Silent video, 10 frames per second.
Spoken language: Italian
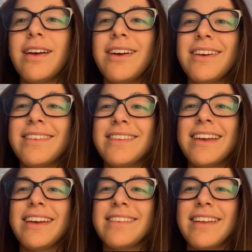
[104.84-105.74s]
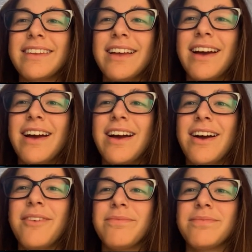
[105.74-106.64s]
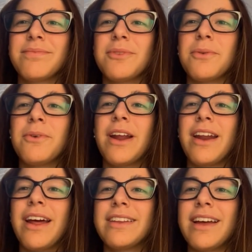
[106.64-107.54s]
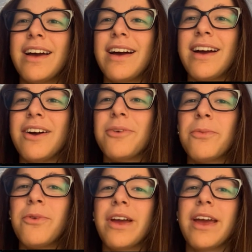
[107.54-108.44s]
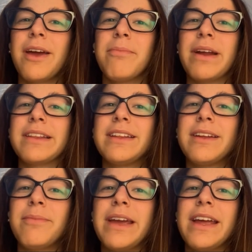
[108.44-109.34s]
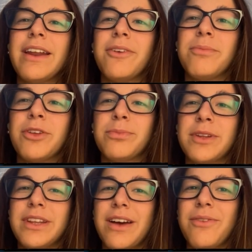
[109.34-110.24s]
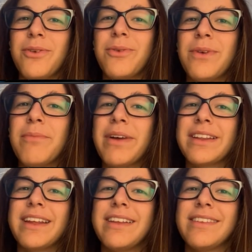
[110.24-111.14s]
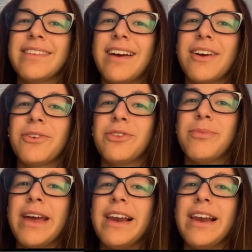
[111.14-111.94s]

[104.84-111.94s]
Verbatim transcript: Eh, sì, è stata un'annata comunque che è partita bene, non mi aspettavo una partenza così